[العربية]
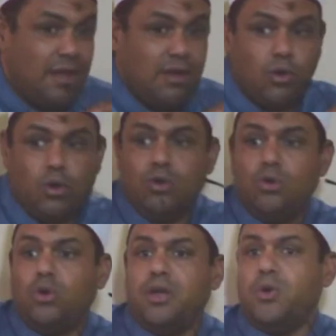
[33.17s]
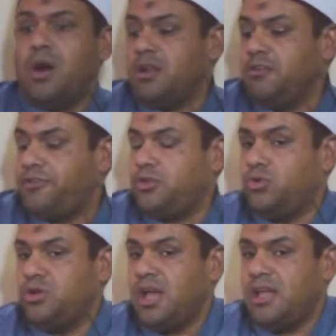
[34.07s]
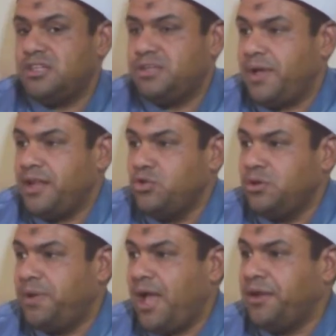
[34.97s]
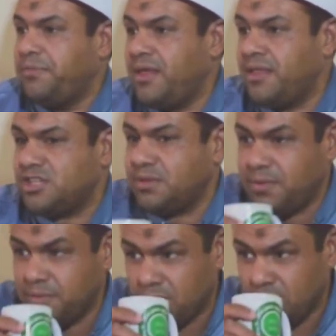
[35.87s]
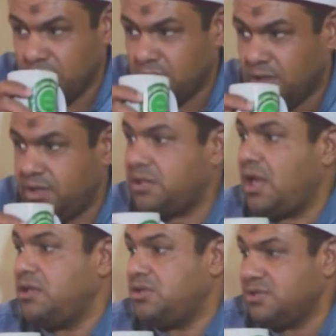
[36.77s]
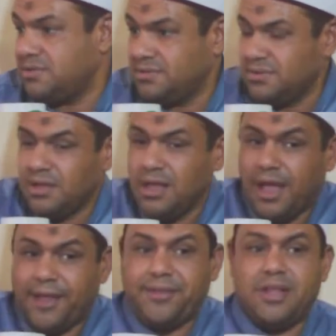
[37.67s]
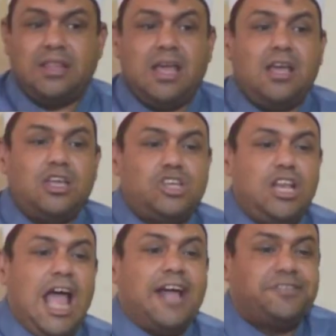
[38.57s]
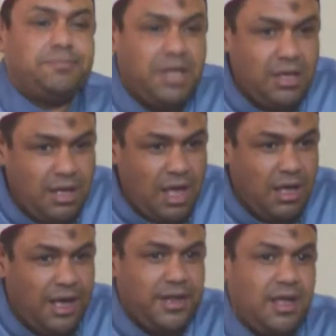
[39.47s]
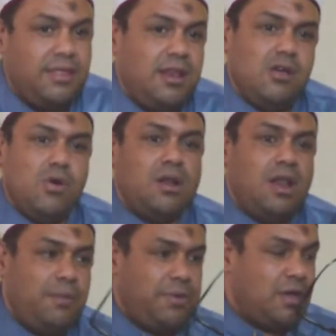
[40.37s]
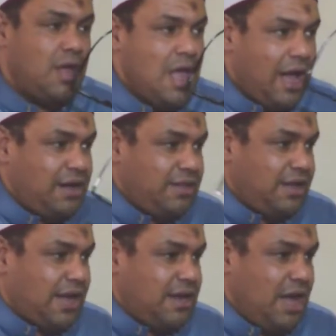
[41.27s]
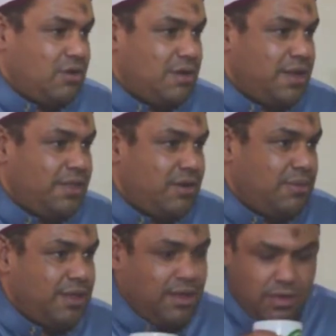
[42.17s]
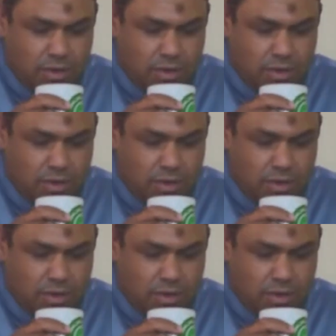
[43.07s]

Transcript: كل حوار في الدنيا يجب أن ينبئ عن ماذا يا شباب؟ نتائج النتائج الحتمية عن هذا الحوار العميق الذي كان حول ماذا وماذا؟